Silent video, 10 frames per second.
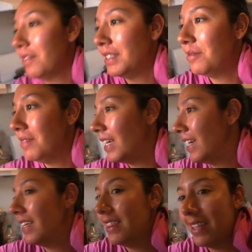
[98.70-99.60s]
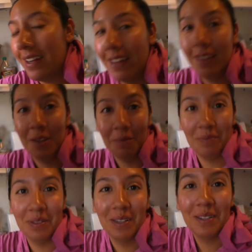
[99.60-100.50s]
vez bien tarde.
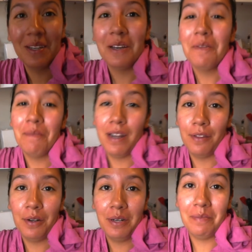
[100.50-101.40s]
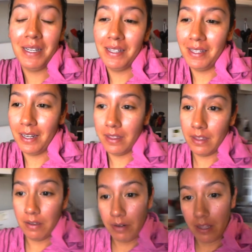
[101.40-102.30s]
Perdónenme,
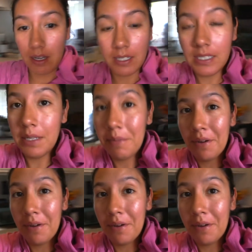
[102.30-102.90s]
de verdad que se me